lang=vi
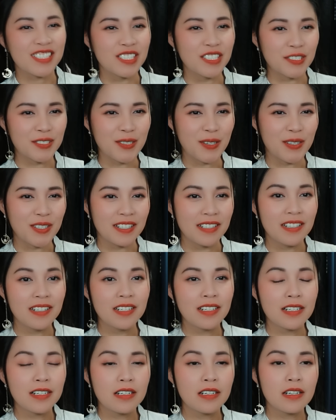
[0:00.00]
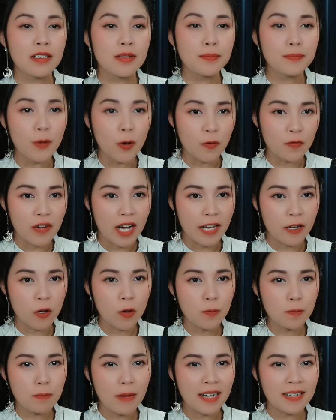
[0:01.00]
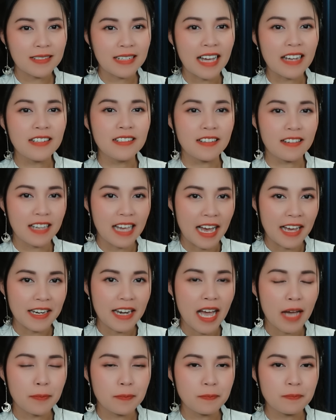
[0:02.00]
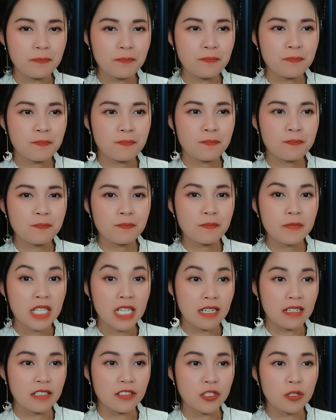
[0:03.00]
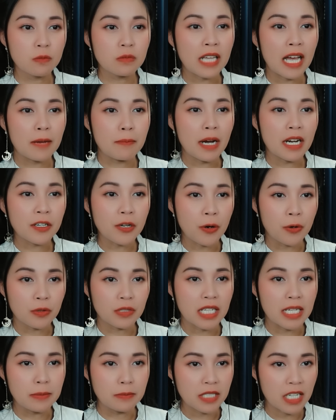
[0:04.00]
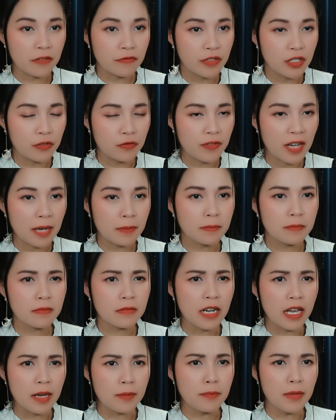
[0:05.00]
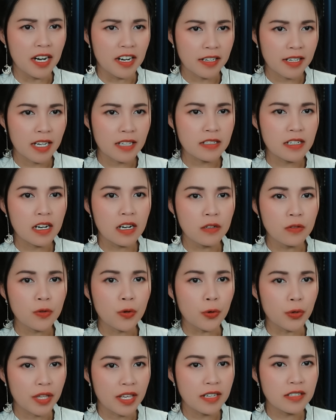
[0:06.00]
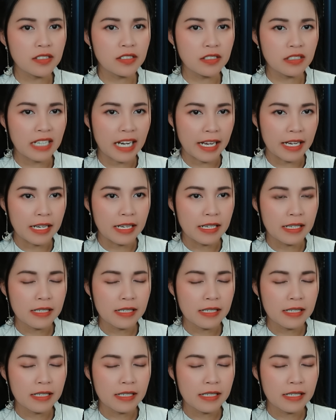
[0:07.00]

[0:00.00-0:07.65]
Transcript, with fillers: được rồi một vài khúc mắc đã được giải đáp giờ chúng ta bắt đầu tìm ra phương pháp để mở kết ứng của chiếc trương này